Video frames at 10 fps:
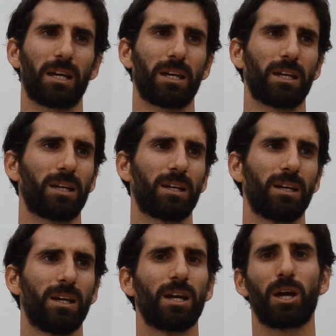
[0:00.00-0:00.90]
que,
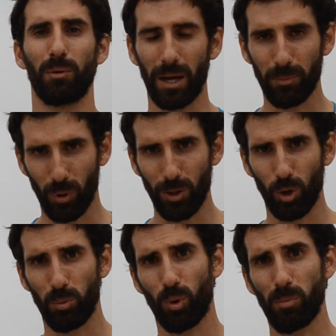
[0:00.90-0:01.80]
que vayan
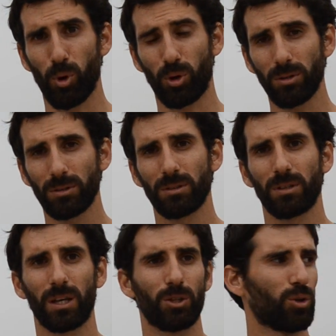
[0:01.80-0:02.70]
probándolo poco a poco,
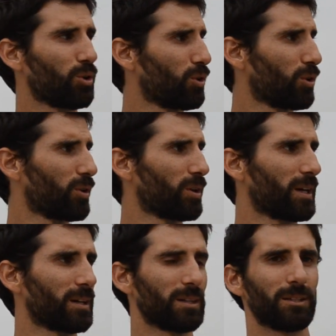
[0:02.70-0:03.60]
que no
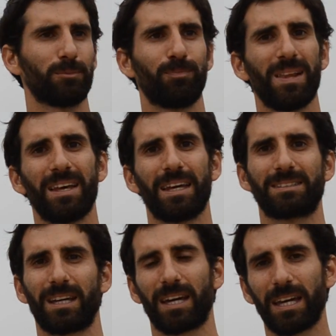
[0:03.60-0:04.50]
eh,
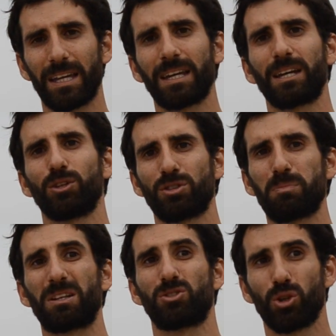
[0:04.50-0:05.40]
exageren, que no se
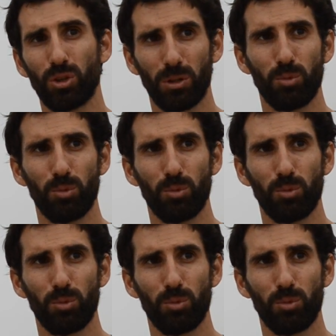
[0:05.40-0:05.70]
presionen